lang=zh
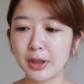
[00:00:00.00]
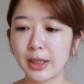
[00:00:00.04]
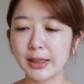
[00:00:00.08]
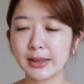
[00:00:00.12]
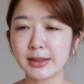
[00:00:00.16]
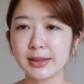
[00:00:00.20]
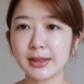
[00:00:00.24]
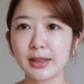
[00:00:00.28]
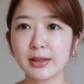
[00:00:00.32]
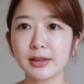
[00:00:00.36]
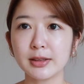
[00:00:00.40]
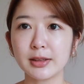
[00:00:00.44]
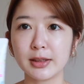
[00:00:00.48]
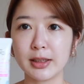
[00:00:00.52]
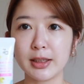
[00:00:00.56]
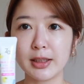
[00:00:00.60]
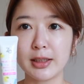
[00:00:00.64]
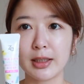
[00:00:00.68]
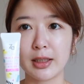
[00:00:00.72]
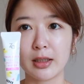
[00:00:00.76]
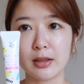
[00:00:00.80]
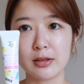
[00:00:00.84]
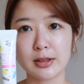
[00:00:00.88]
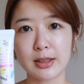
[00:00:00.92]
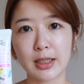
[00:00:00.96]
它这样子一
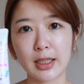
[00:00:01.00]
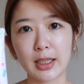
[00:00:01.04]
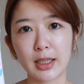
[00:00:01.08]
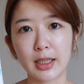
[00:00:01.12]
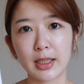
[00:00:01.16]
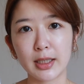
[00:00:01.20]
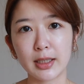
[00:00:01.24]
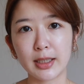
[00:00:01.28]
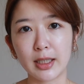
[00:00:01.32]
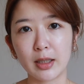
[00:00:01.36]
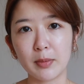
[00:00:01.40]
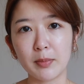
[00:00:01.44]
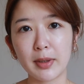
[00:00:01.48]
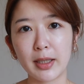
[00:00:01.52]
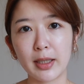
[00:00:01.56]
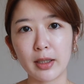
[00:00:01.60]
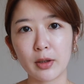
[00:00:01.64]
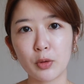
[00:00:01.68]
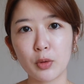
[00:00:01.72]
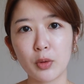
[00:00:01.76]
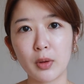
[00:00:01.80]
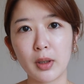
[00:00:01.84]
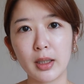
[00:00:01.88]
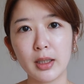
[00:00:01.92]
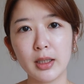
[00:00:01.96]
条才两百
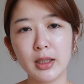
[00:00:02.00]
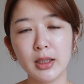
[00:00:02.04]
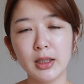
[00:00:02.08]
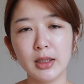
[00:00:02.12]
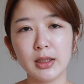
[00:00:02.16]
块，